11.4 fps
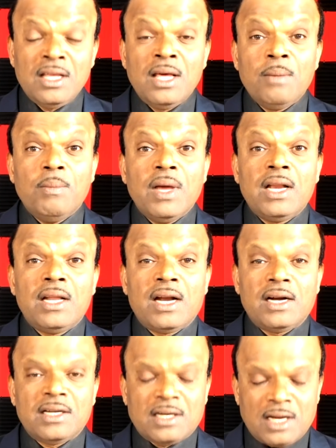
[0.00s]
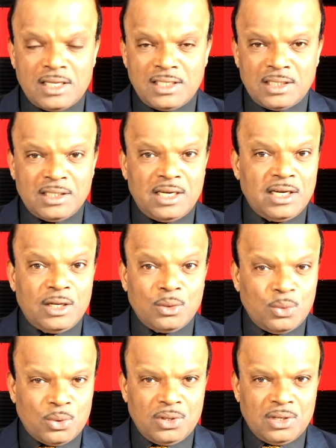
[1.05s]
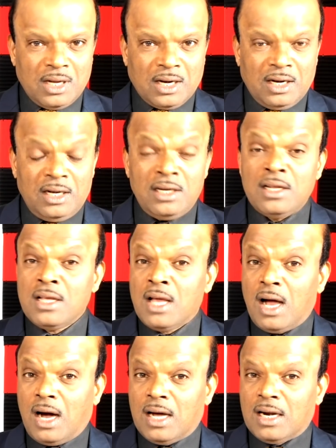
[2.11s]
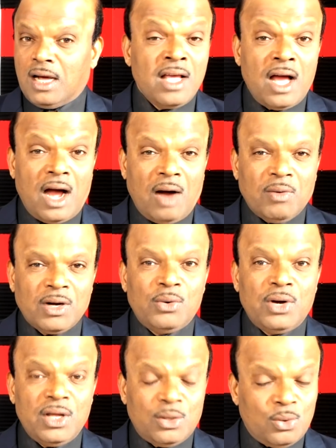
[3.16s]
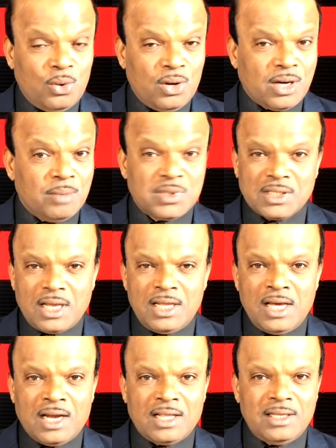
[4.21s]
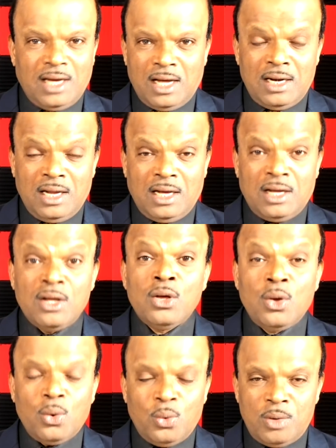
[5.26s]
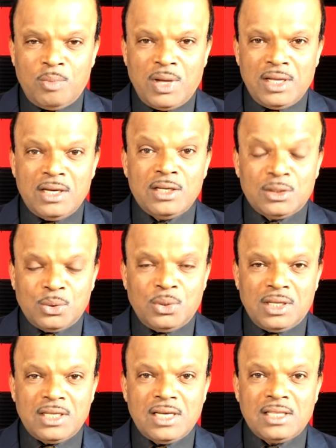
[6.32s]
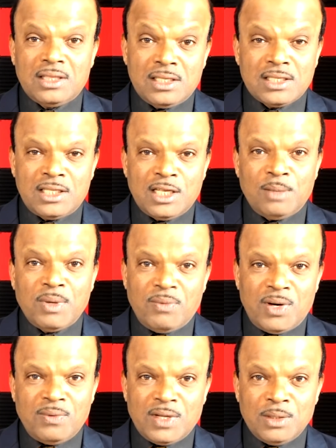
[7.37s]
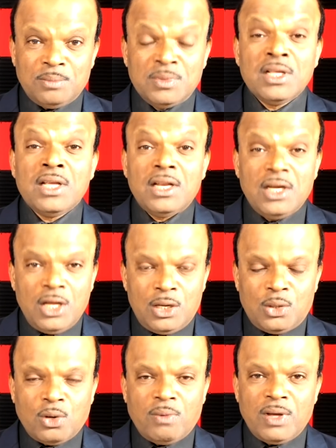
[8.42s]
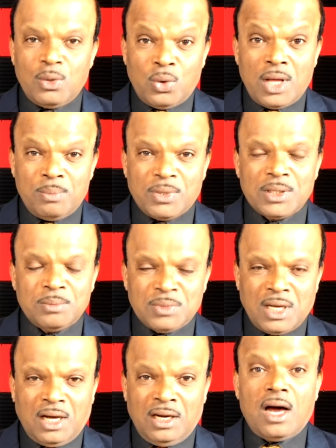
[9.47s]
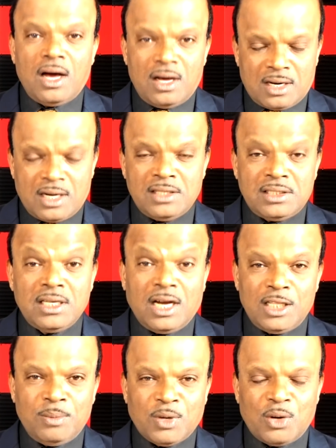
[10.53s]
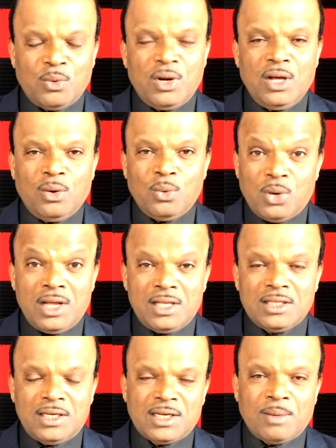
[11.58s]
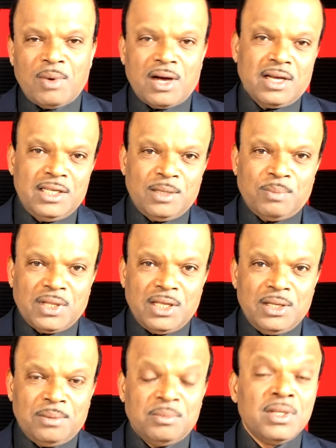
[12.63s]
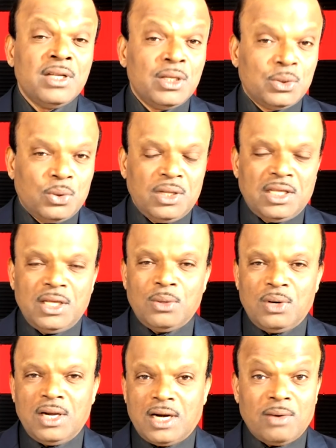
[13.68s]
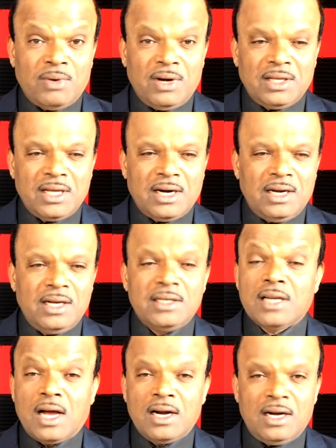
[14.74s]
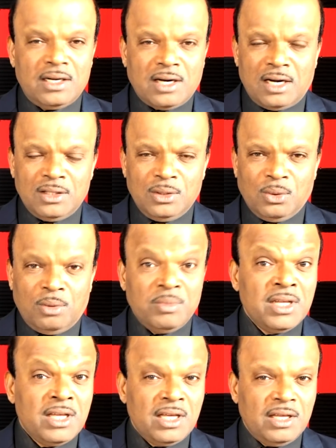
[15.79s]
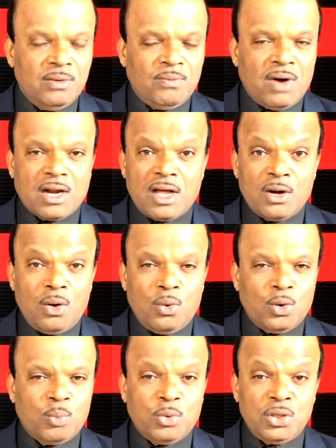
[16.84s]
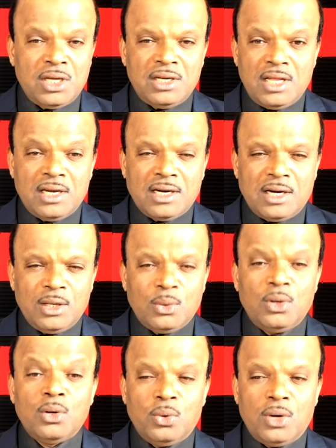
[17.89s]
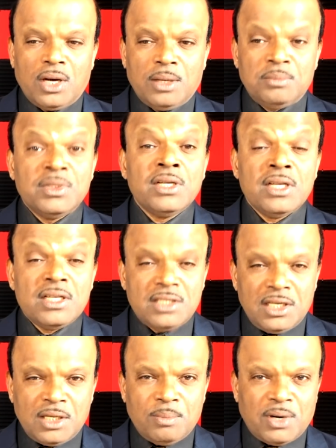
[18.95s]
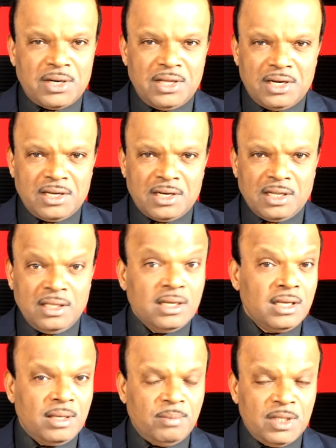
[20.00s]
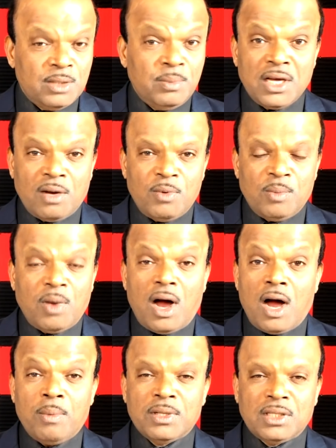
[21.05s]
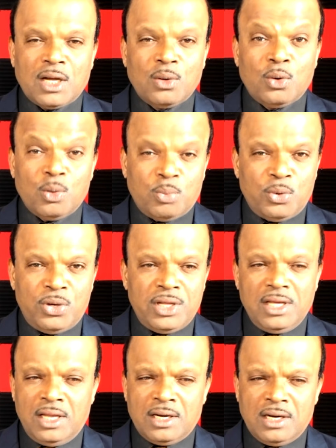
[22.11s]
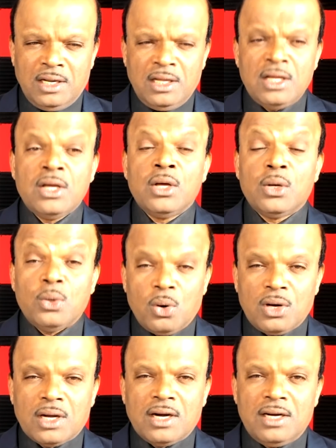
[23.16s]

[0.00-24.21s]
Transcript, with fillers: மேலை நாட்டு ராஜதந்திரிகள் கூறுகின்றார்கள் ஆனால் அவர்களுடைய நோக்கம் சரியானது அல்ல உண்மையில் துருக்கியை திசை திருப்பி விடுவதும் நேட்டோவை உடைப்பதும் தான் ரஷ்ய அதிபரனுடைய ஒரே திட்டமாக இருப்பதையும் துருக்கியினுடைய நடவடிக்கைகளில் நாங்கள் காண்கின்றோம் இவ்வாறான ஒரு புதிய நெருக்கடிக்குள் உலகம் சிக்கப்பட்டு இருக்கின்றது இது மிகவும் ஆபத்தான ஒரு புள்ளி என்று நோக்கர்கள்